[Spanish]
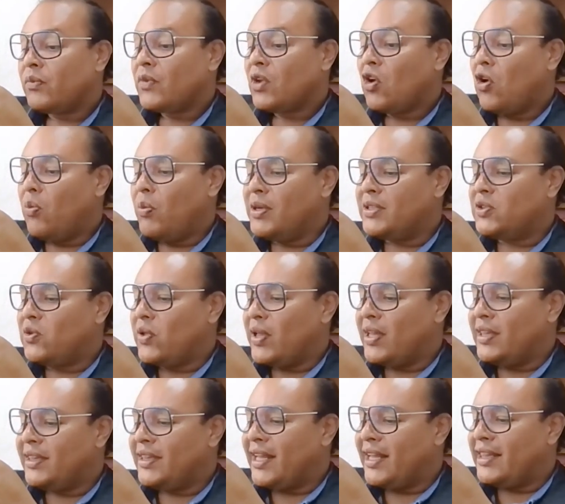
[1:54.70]
Como
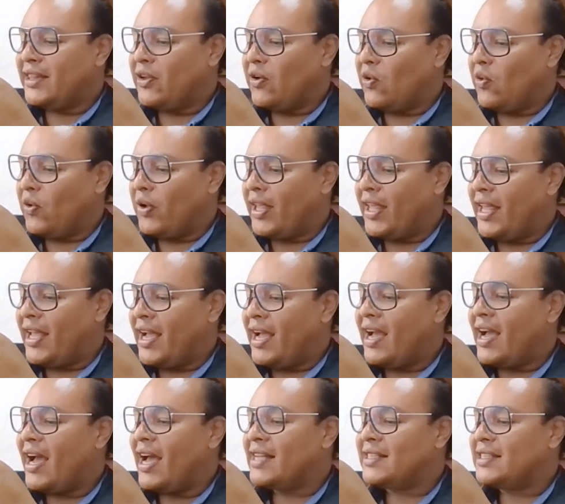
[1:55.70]
estudiante de
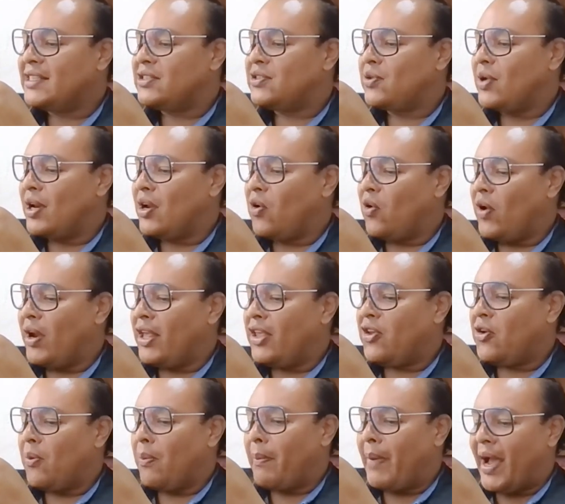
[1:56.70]
teología, asistió al
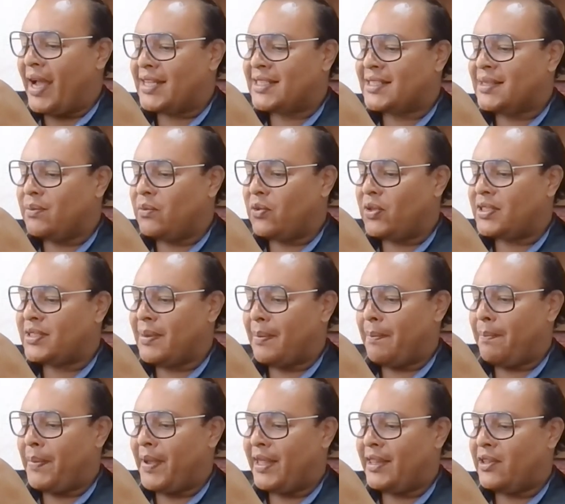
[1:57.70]
Colegio Máximo de
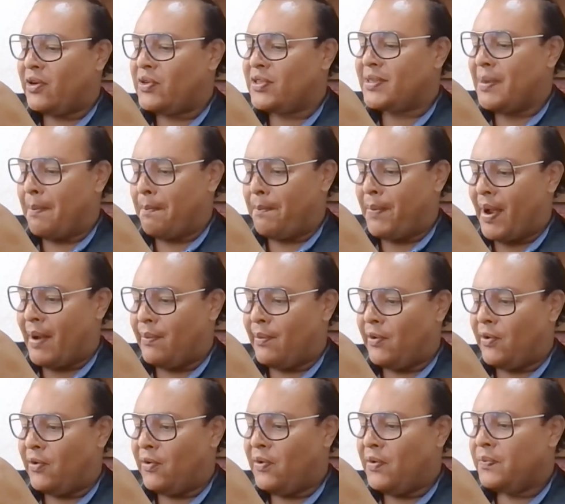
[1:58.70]
San Pedro y San
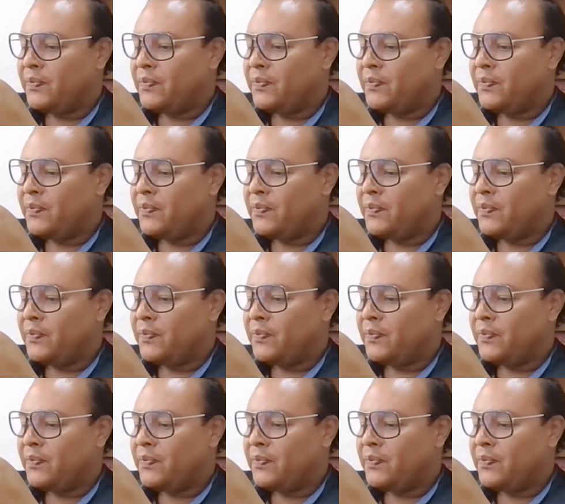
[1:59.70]
Pablo